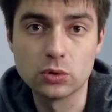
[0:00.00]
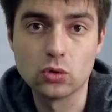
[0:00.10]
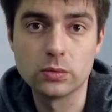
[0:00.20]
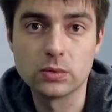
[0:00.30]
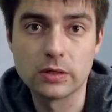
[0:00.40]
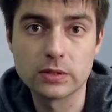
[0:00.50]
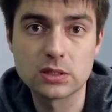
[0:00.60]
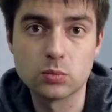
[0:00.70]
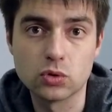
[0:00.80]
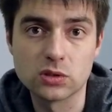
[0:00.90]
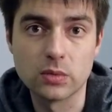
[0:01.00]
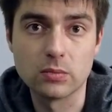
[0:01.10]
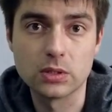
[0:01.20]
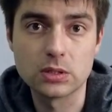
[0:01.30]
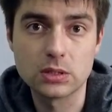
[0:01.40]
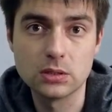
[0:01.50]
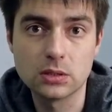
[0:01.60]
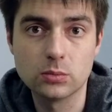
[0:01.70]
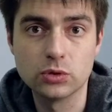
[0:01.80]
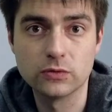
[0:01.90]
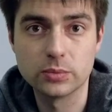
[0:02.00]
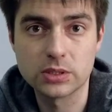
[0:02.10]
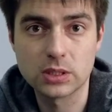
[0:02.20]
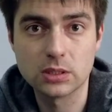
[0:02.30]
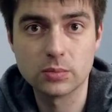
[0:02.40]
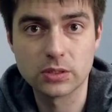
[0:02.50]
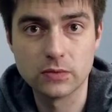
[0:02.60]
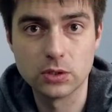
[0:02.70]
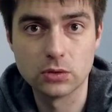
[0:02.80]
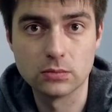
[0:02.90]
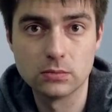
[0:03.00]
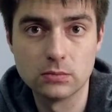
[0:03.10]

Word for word: удобным для вас способом. Ссылка будет в описании под видео.